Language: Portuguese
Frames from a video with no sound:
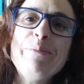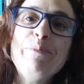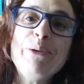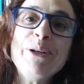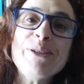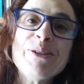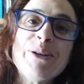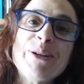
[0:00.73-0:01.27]

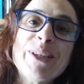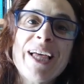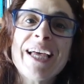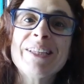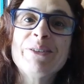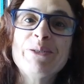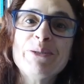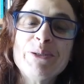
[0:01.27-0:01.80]
Pois
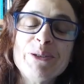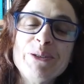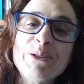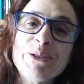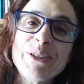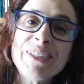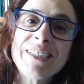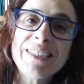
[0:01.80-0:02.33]
olá a
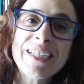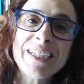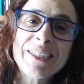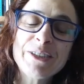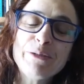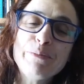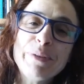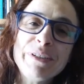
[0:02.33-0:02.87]
todos e
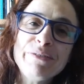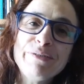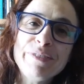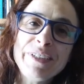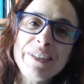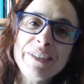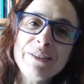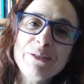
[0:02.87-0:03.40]
sejam
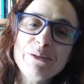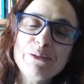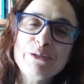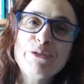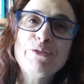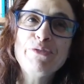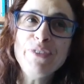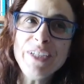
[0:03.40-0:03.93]

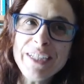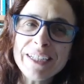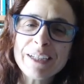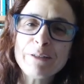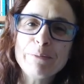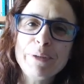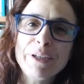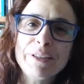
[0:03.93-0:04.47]
bem-vindos
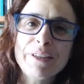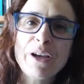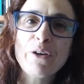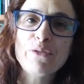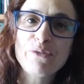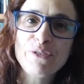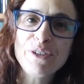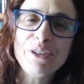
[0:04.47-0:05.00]
finalmente
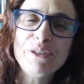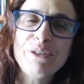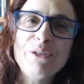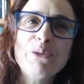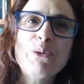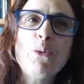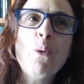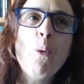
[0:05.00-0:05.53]
ao
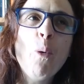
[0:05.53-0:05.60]
vídeo